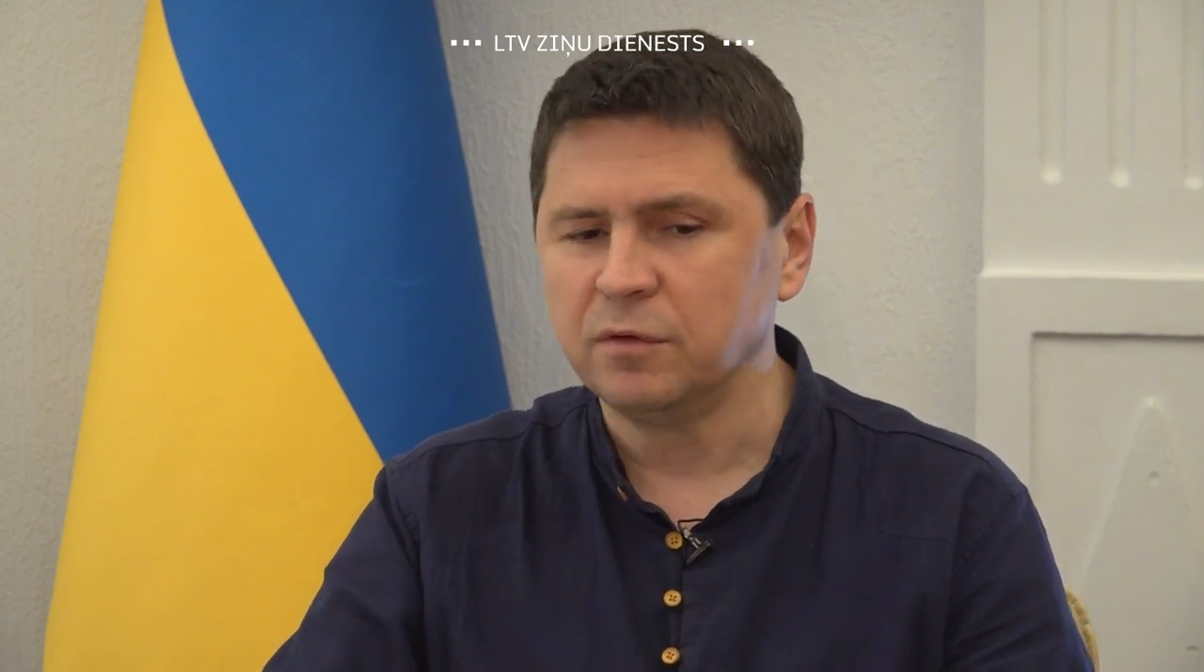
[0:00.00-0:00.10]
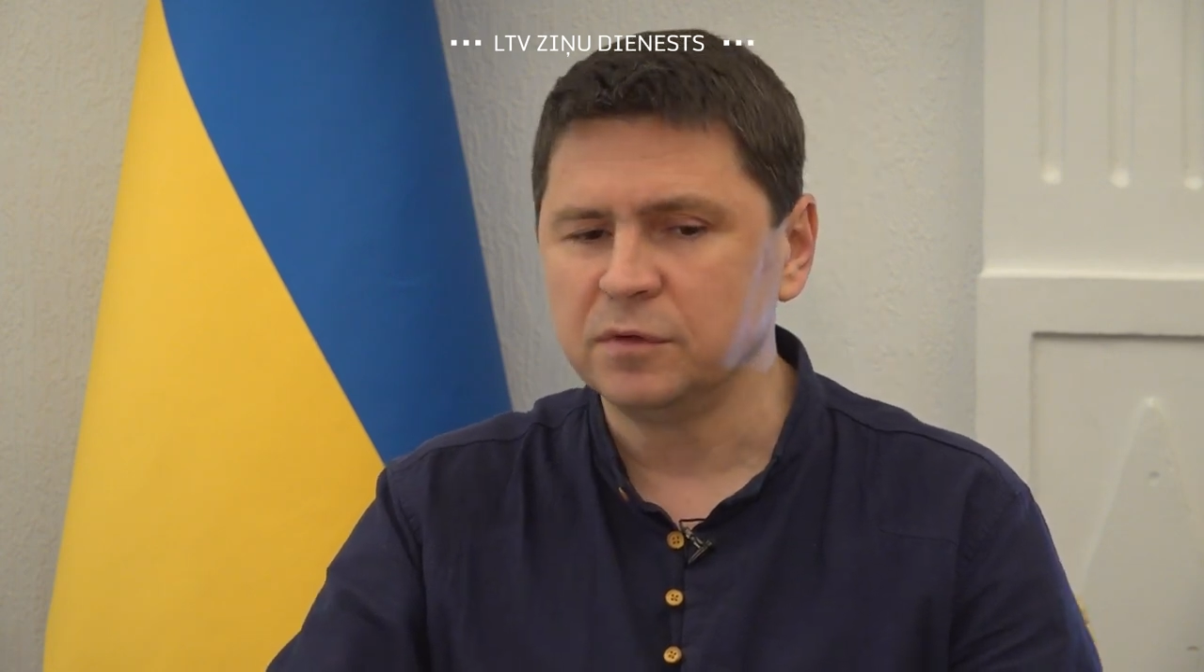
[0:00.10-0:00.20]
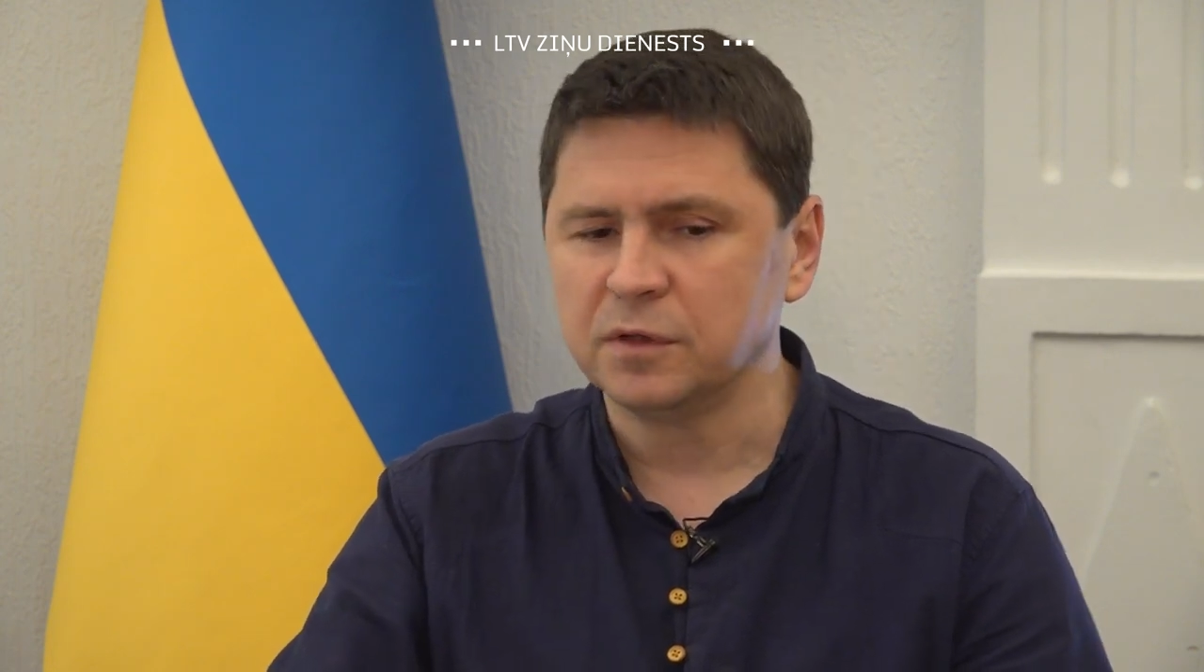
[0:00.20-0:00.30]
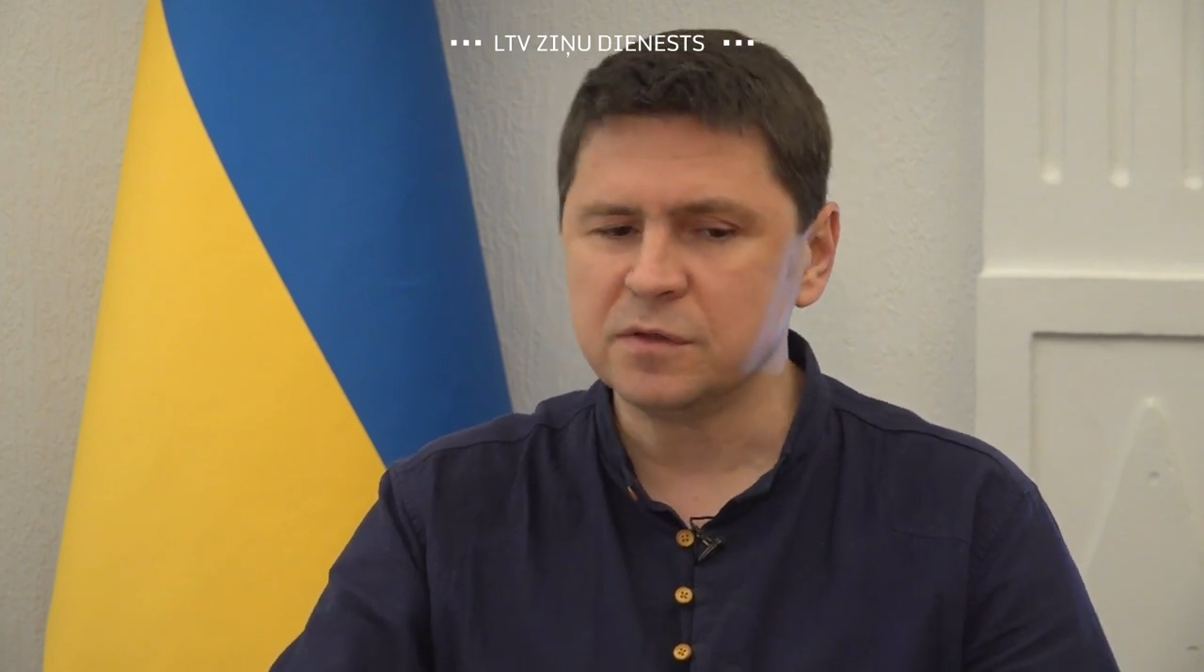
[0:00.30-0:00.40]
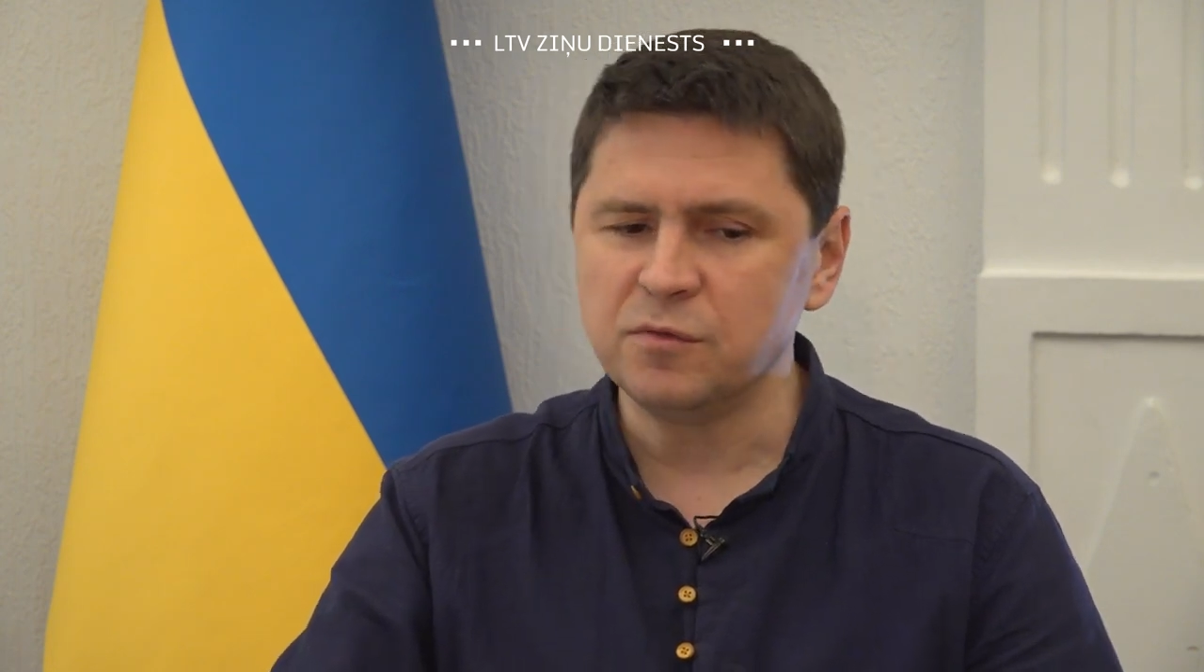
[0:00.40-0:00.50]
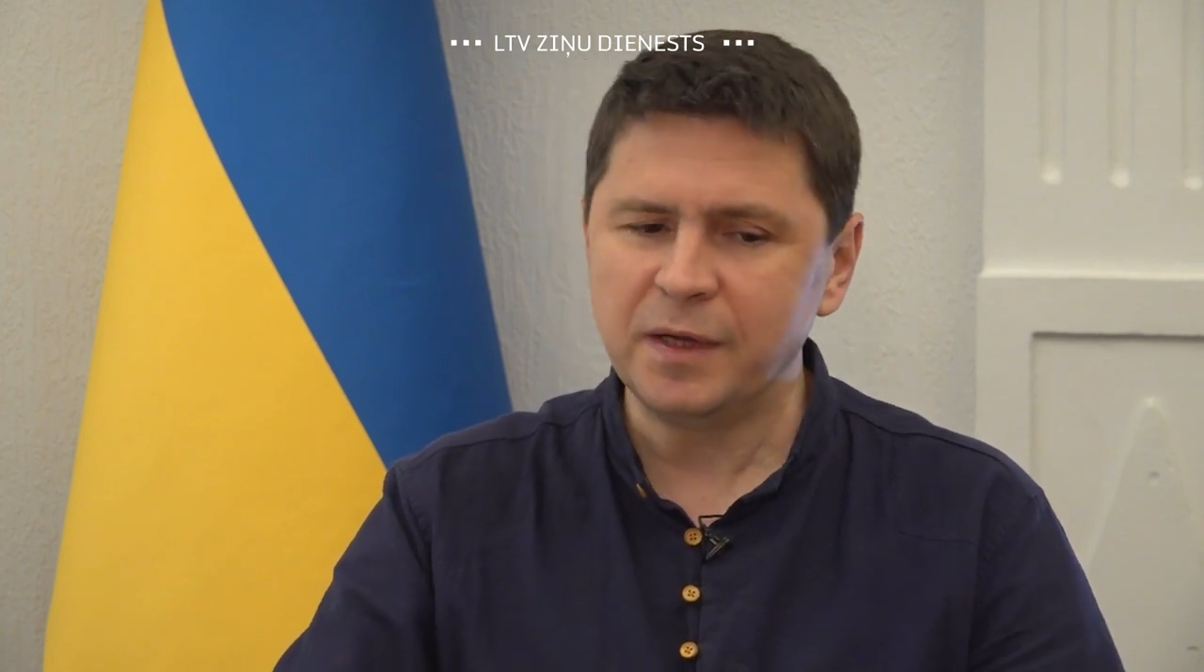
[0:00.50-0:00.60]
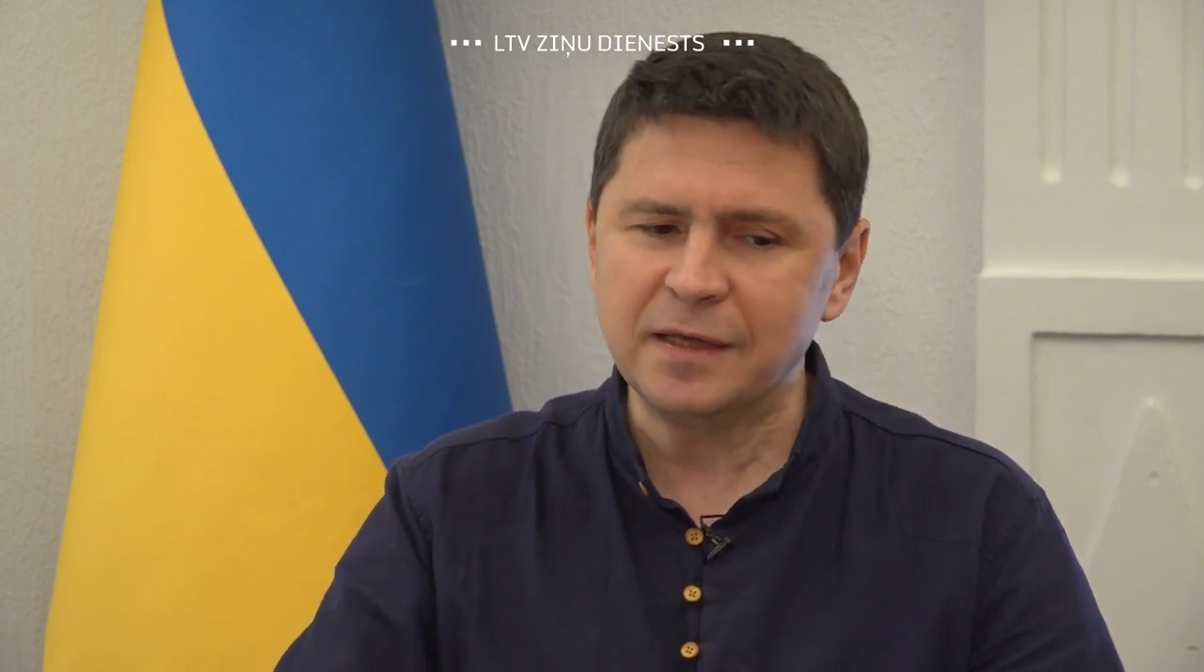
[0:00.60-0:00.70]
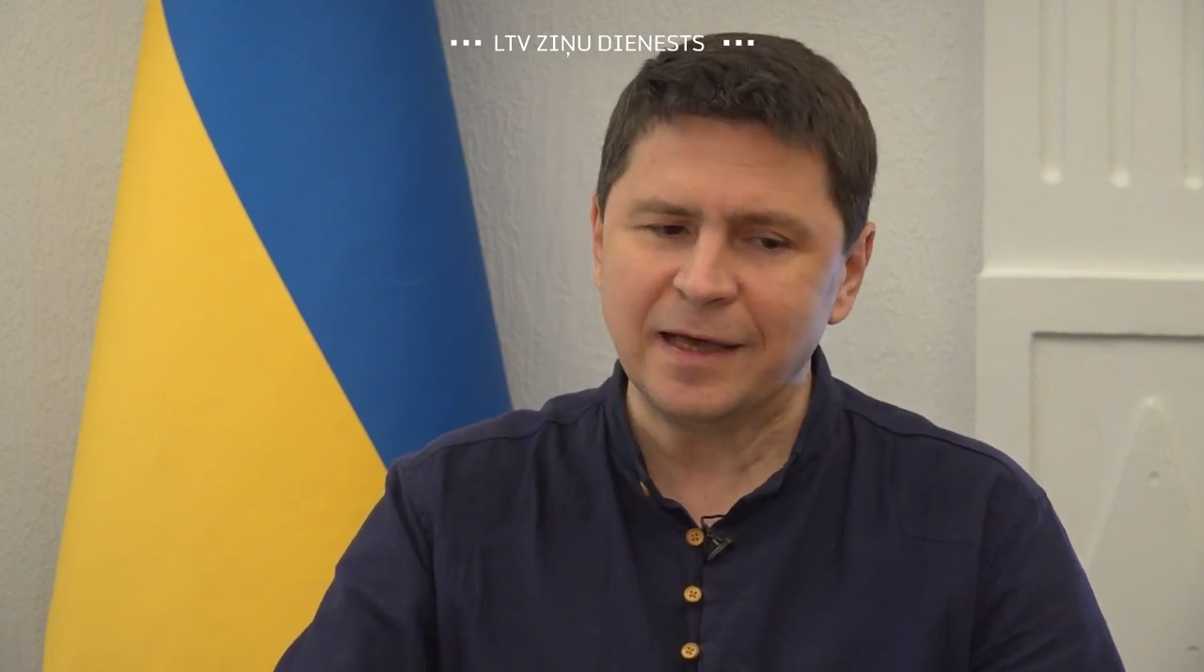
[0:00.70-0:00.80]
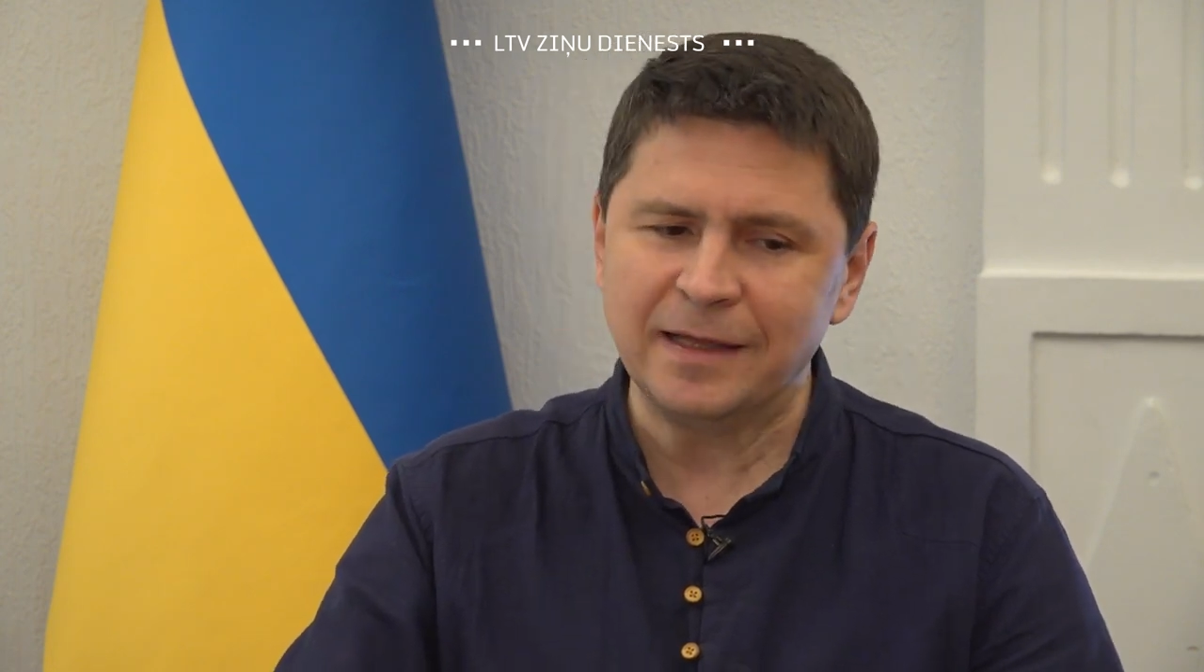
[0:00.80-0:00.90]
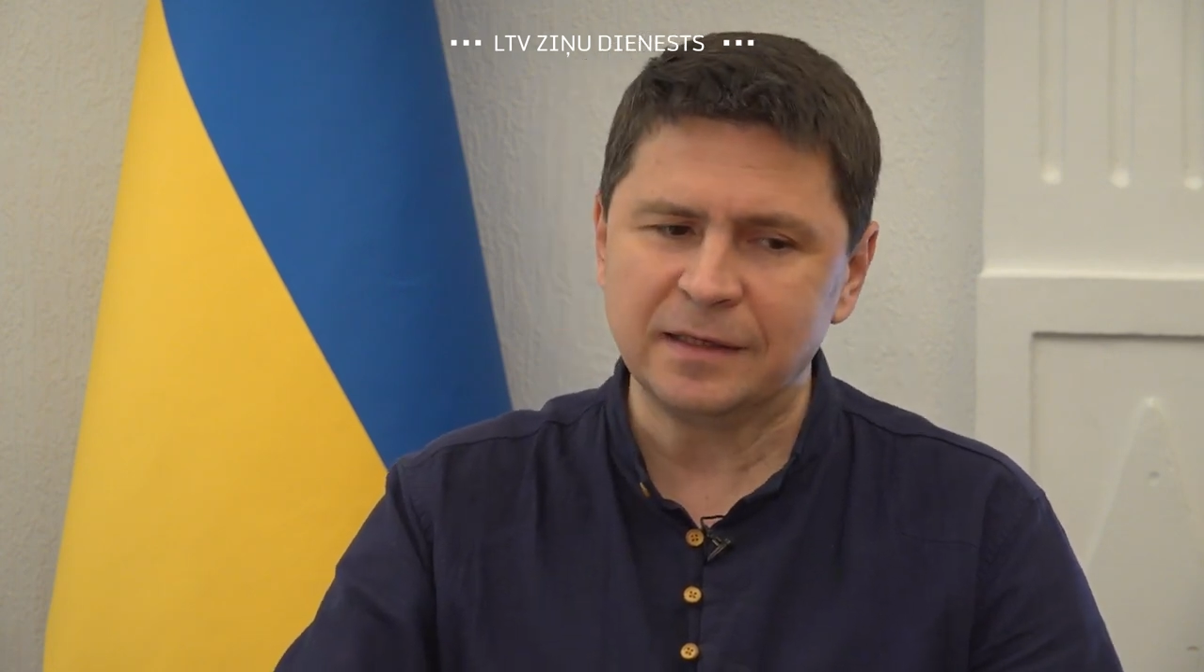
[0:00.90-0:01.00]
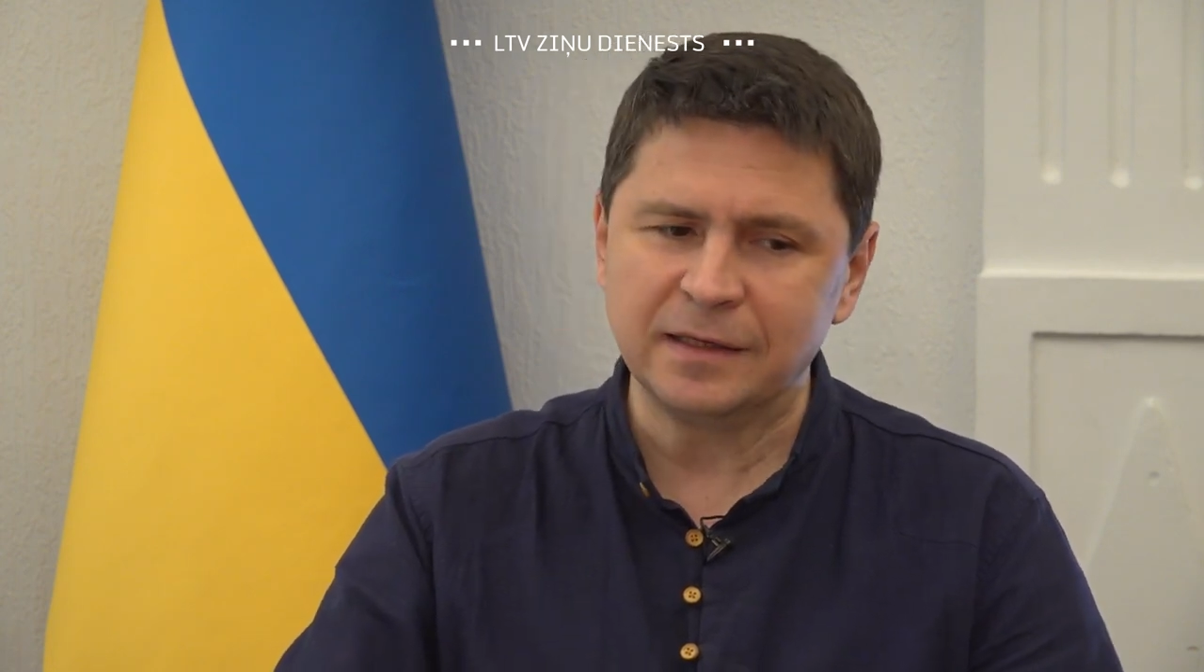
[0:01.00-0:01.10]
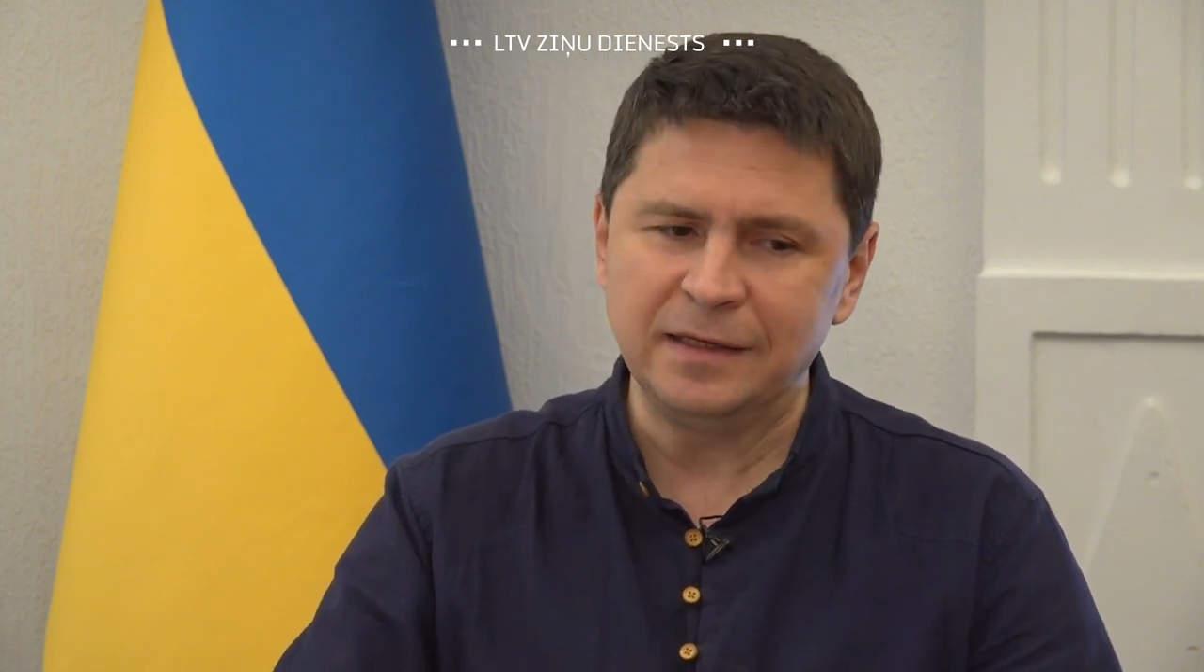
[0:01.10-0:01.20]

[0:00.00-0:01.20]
контрнаступления, это